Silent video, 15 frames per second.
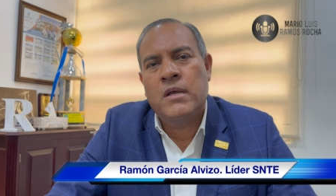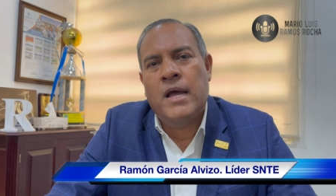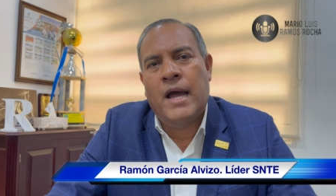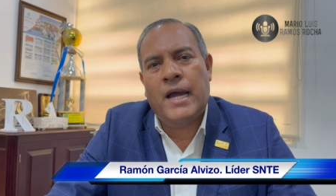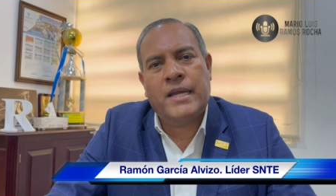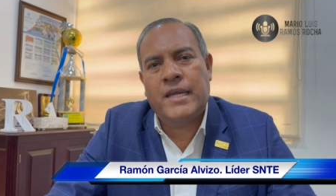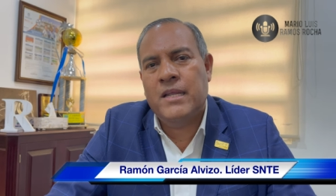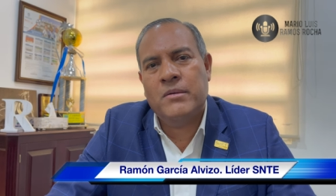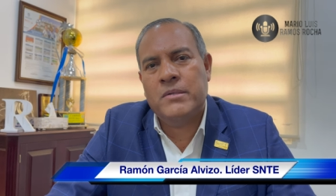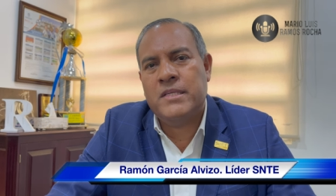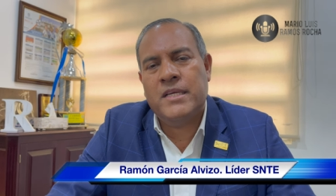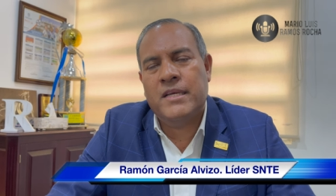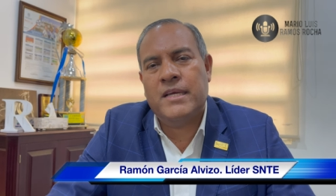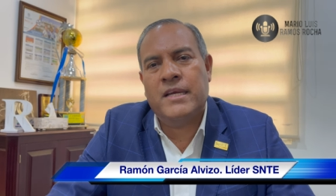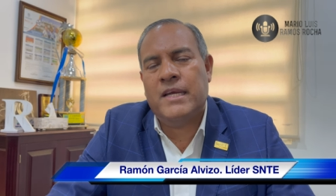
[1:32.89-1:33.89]
Aquí no
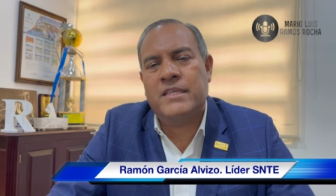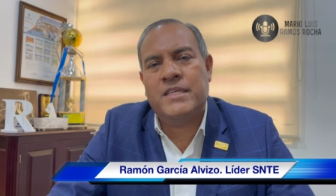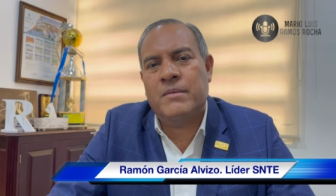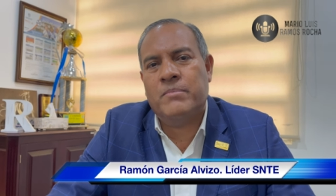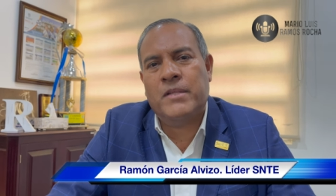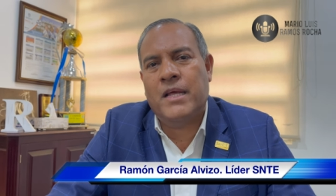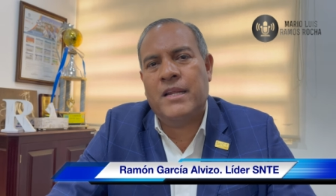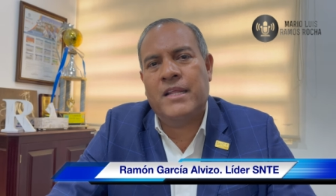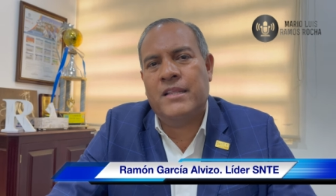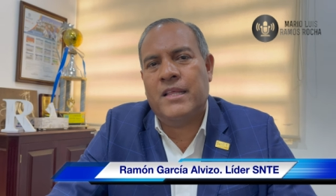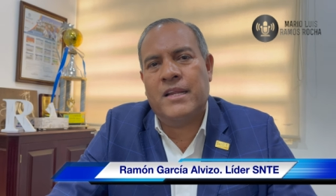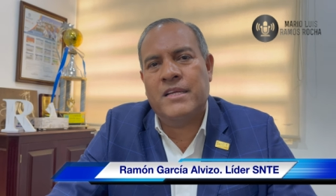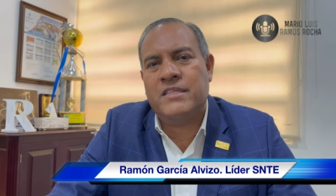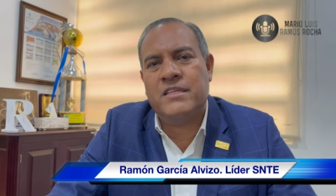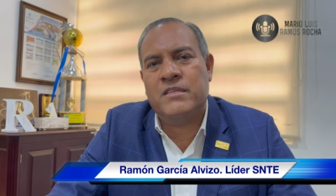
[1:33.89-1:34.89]
se aceptan
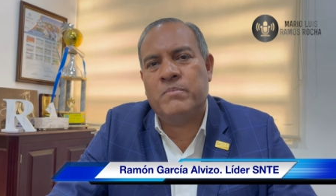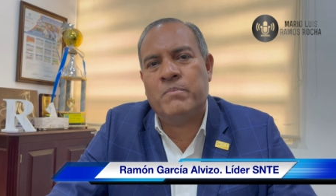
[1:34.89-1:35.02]
intereses